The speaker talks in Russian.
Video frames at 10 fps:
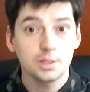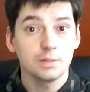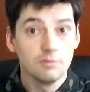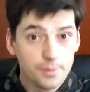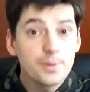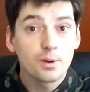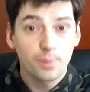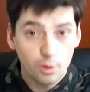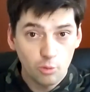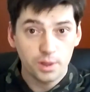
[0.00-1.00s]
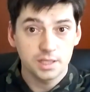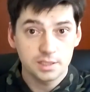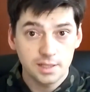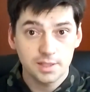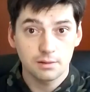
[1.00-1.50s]
Поэтому вы
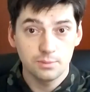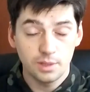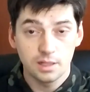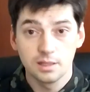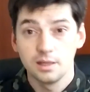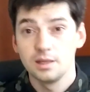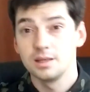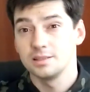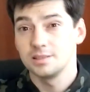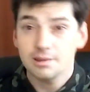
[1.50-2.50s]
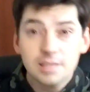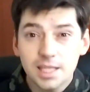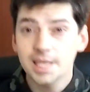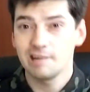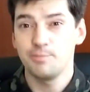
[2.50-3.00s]
покупаете на автомобиль
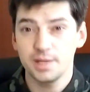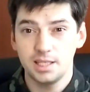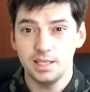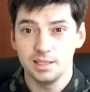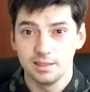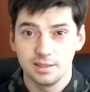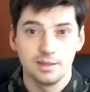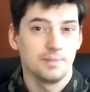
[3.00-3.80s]
золотые колпаки,